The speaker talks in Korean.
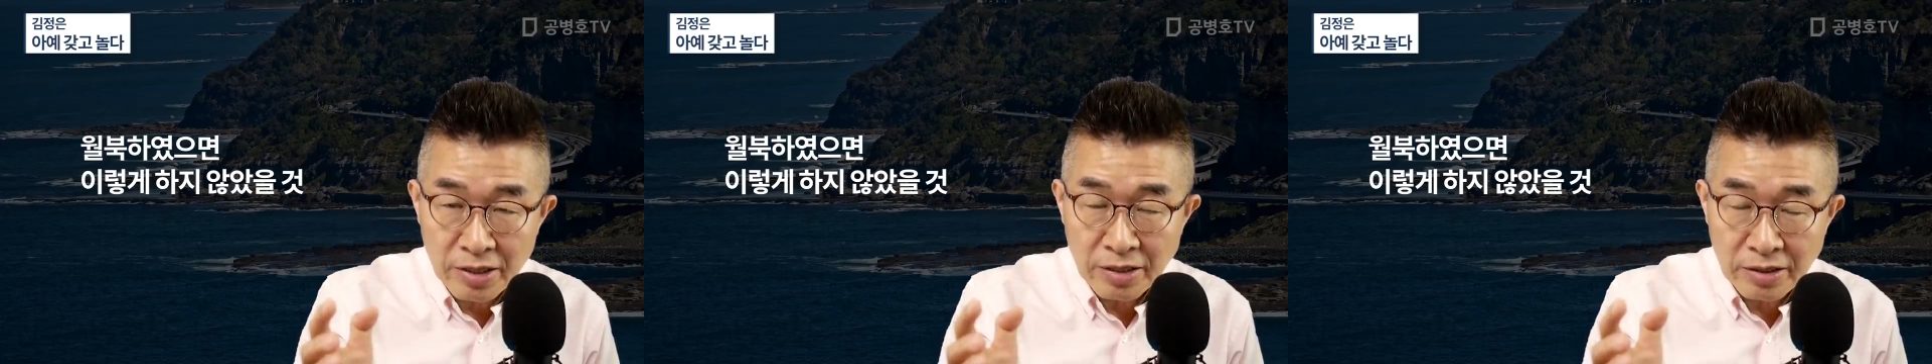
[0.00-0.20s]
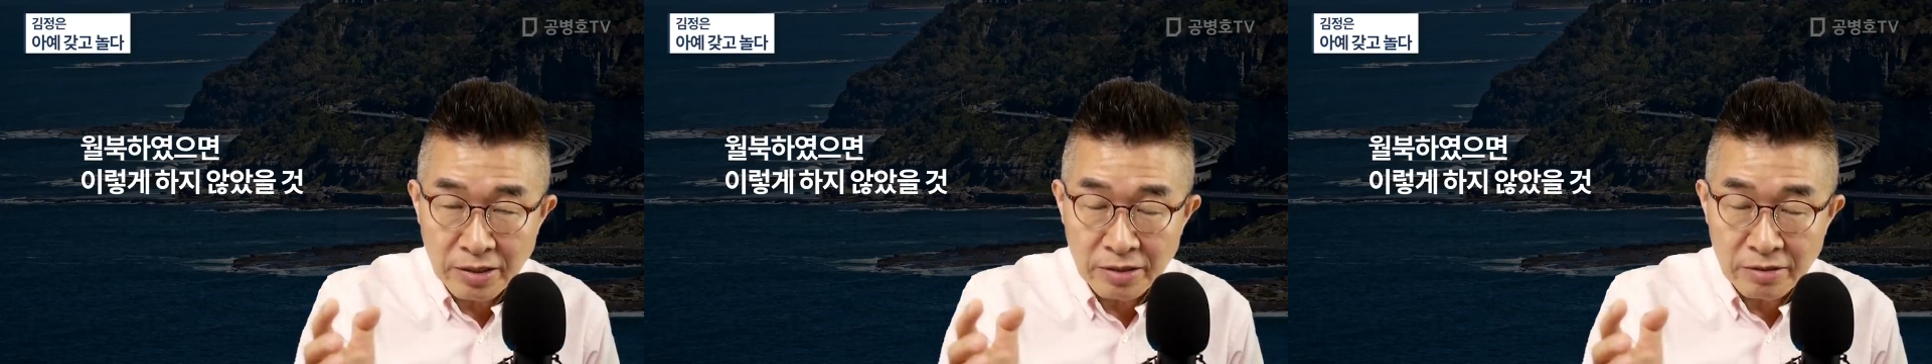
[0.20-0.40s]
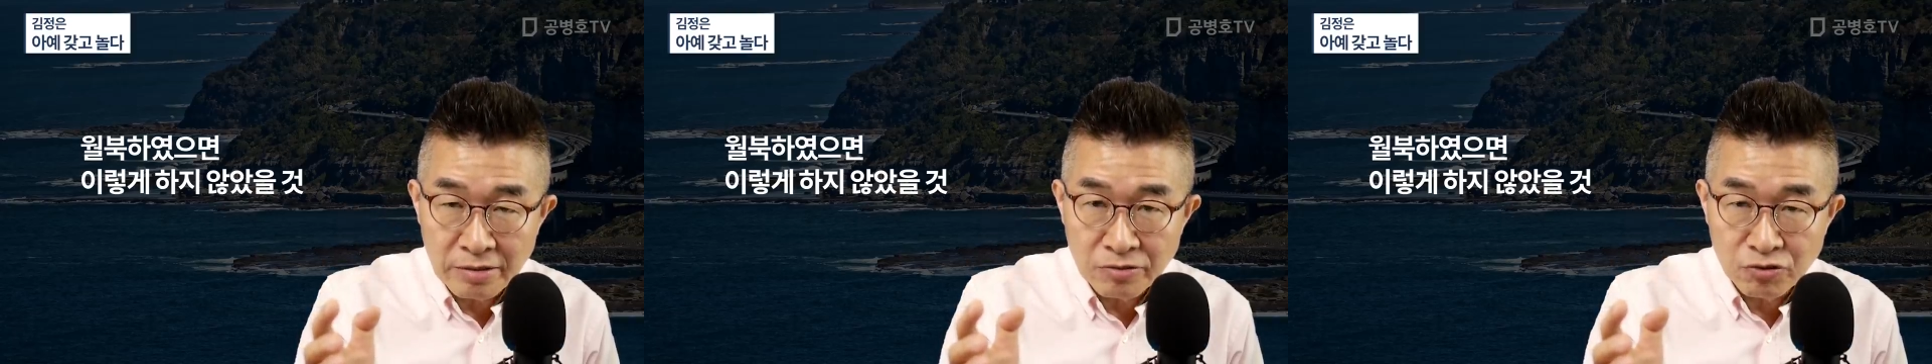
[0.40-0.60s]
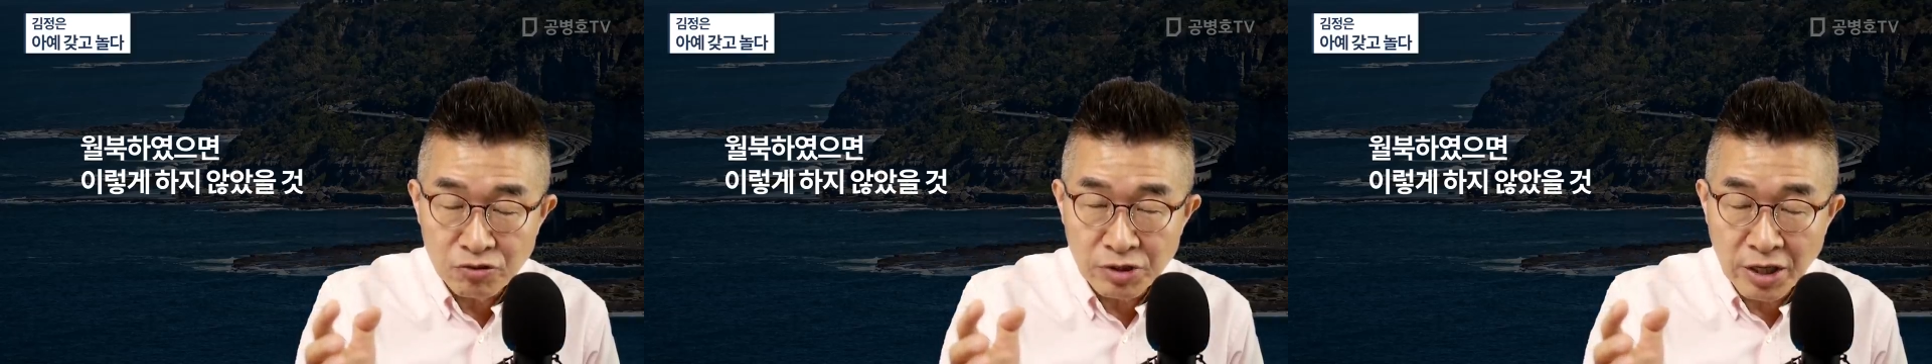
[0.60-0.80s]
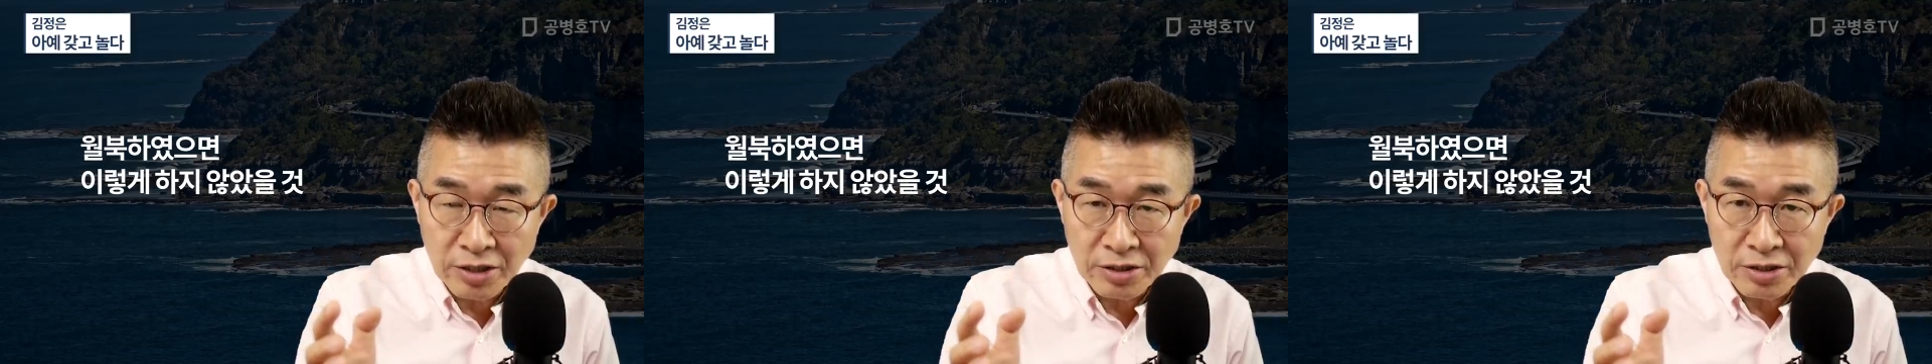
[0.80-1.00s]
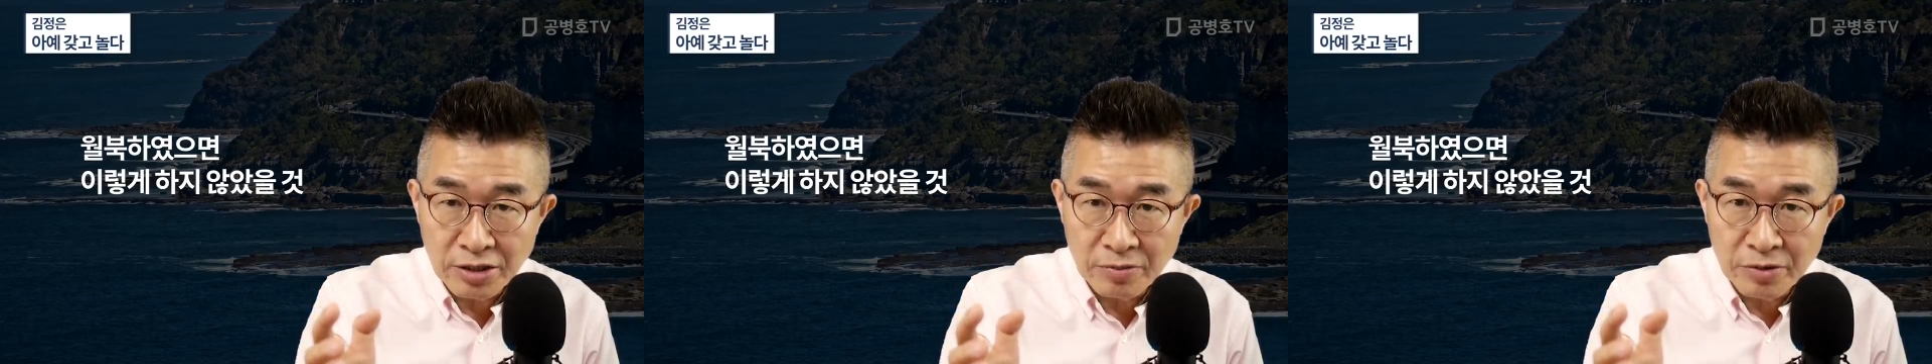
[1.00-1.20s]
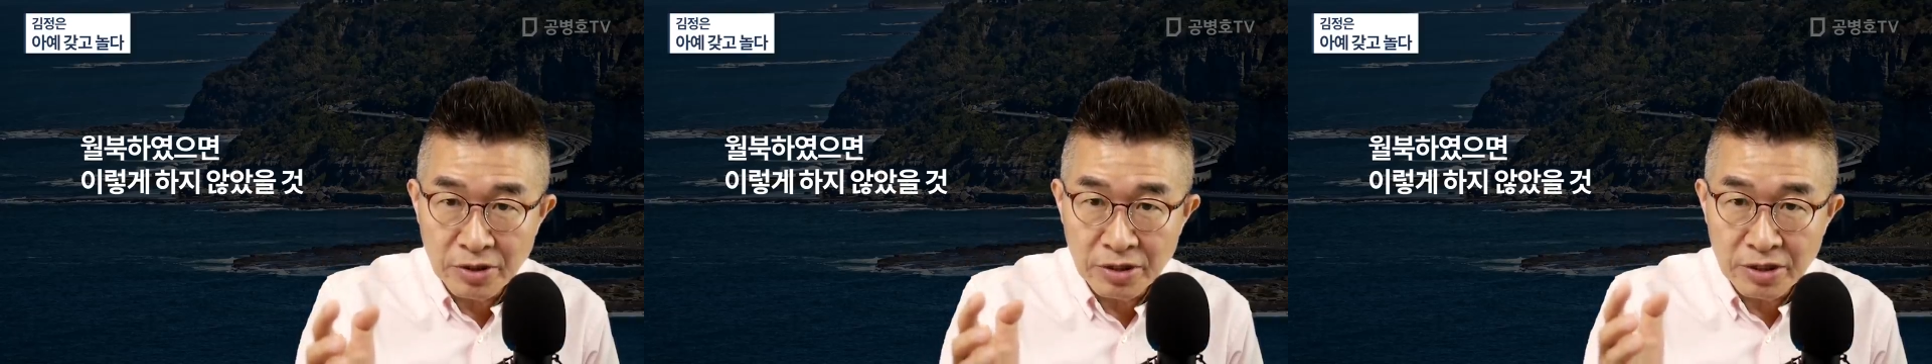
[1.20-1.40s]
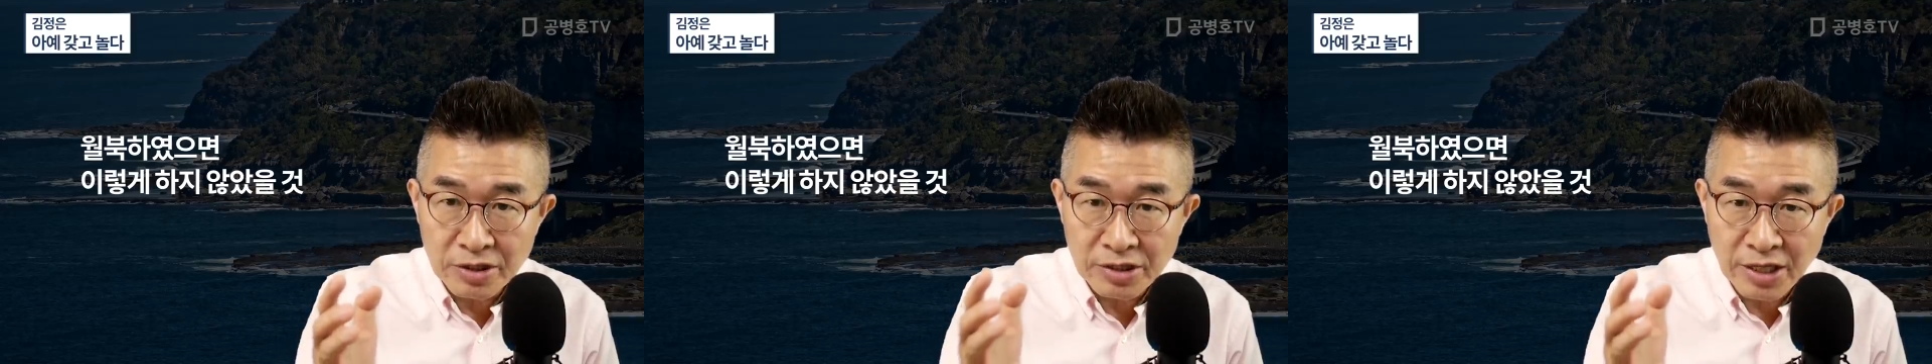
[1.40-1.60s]
그런 주장처럼
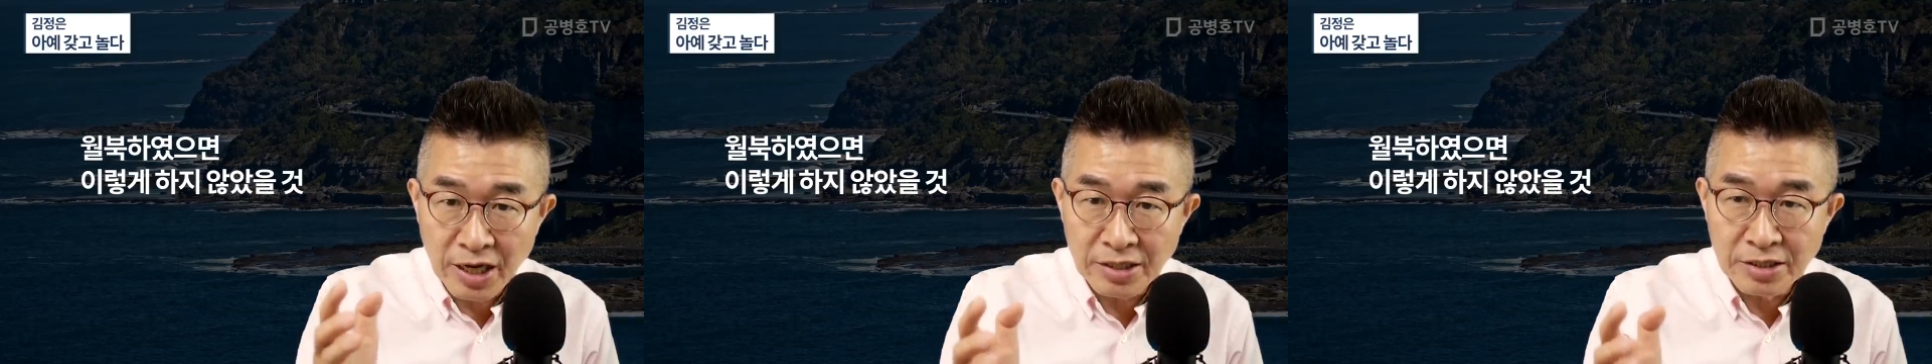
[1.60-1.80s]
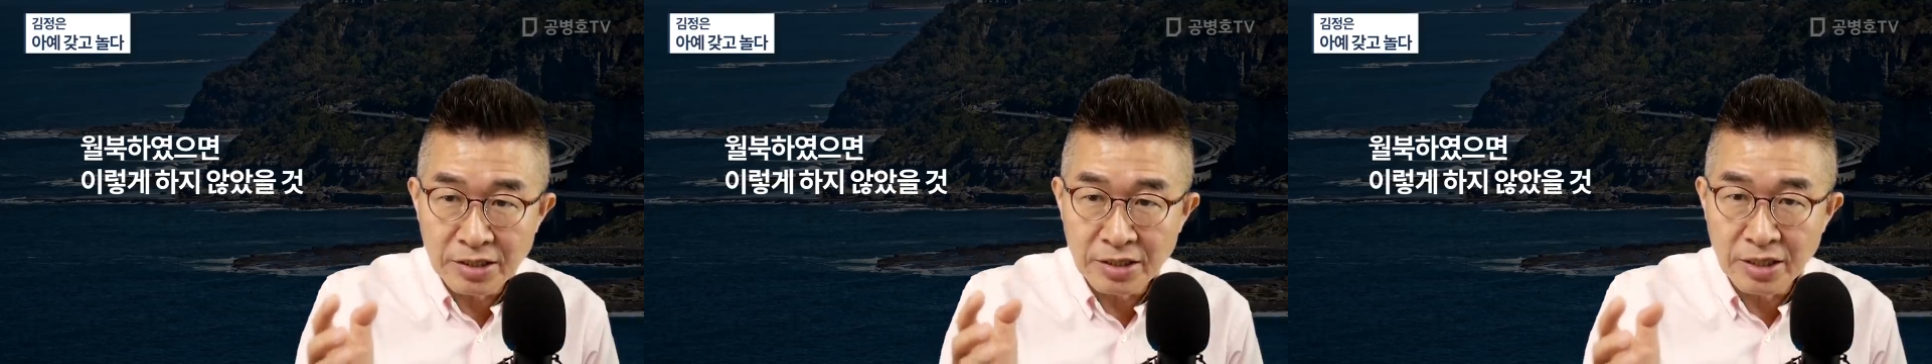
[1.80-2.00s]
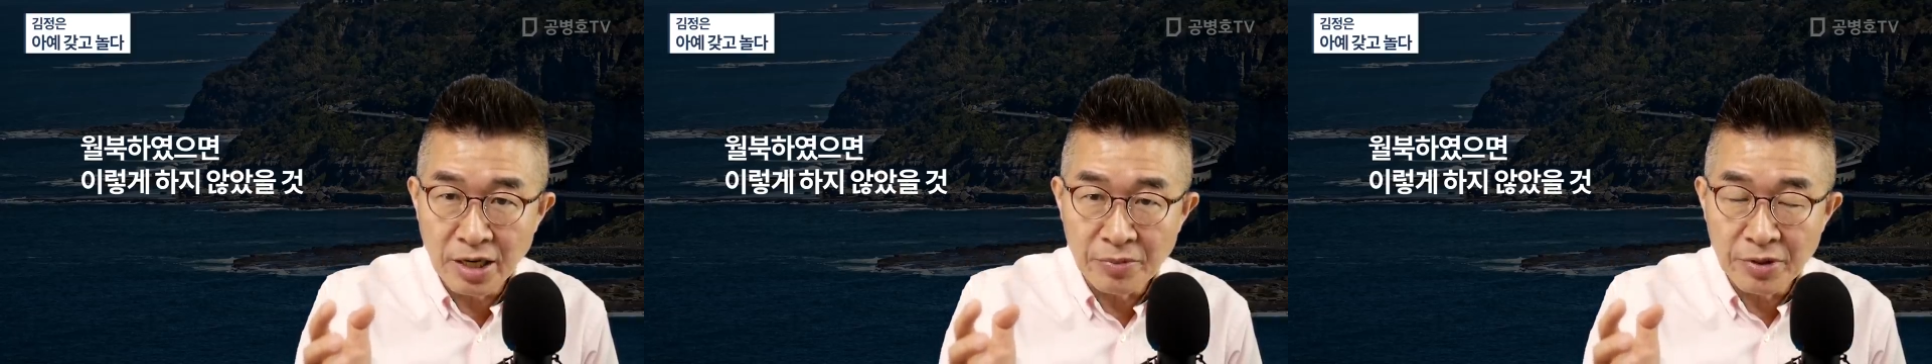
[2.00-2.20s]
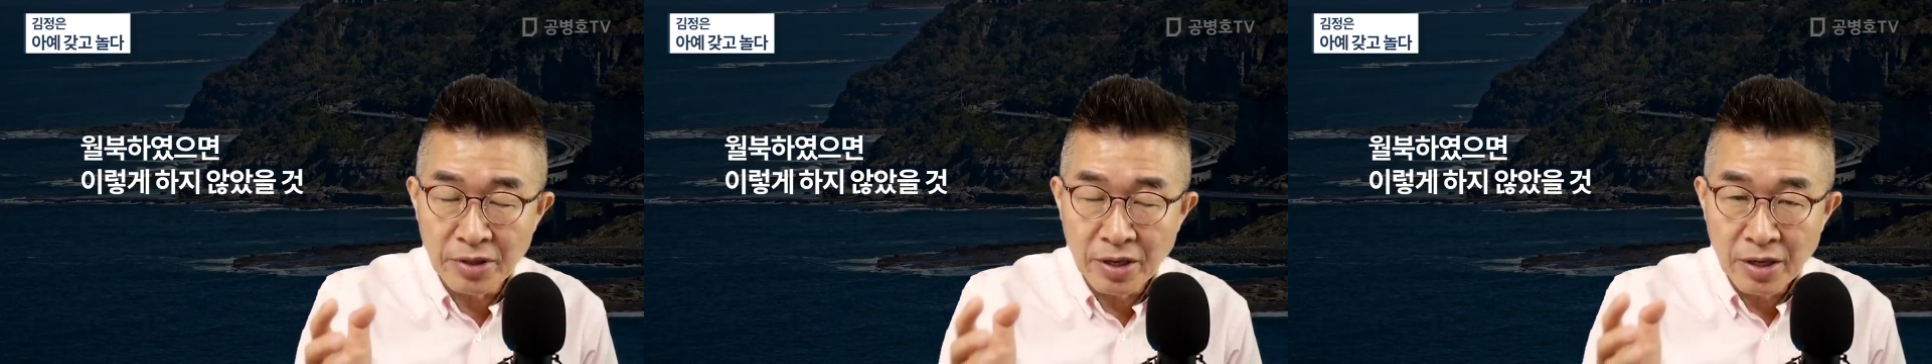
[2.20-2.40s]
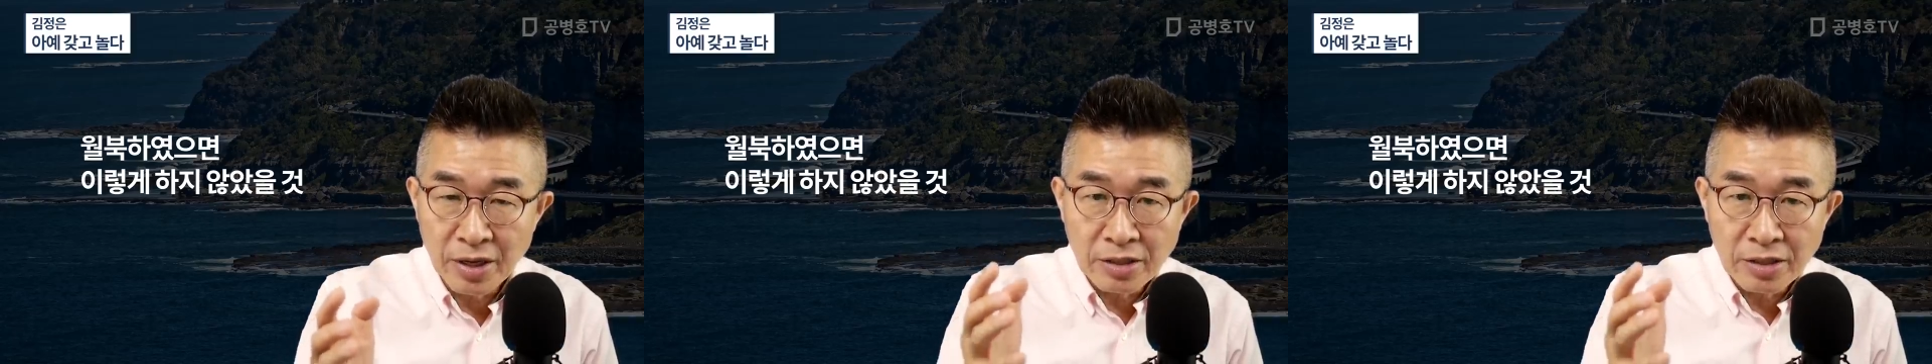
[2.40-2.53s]
그것이 사실이라면